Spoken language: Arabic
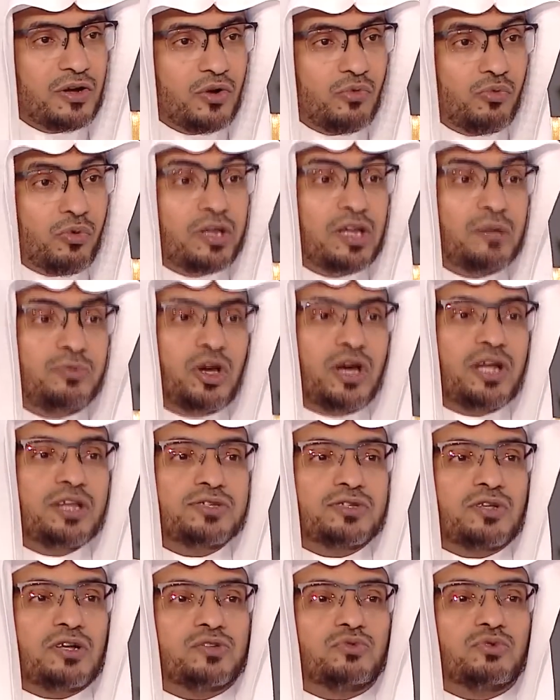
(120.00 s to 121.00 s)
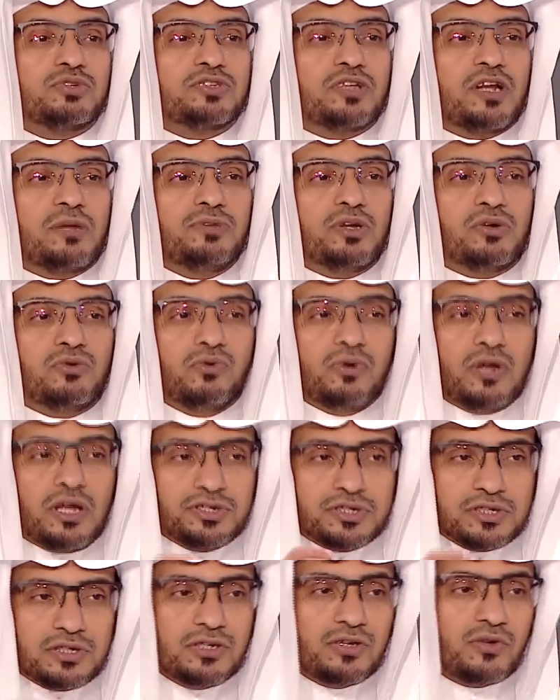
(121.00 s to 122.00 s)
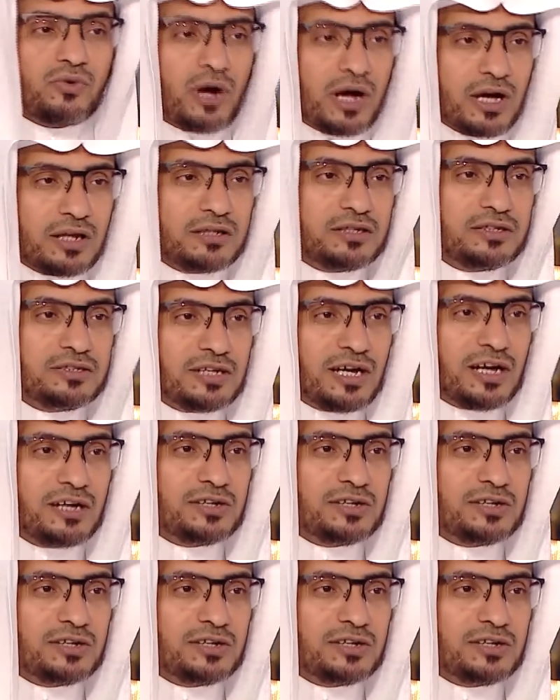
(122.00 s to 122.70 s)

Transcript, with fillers: والنبي عليه الصلاة والسلام يقول أشير علي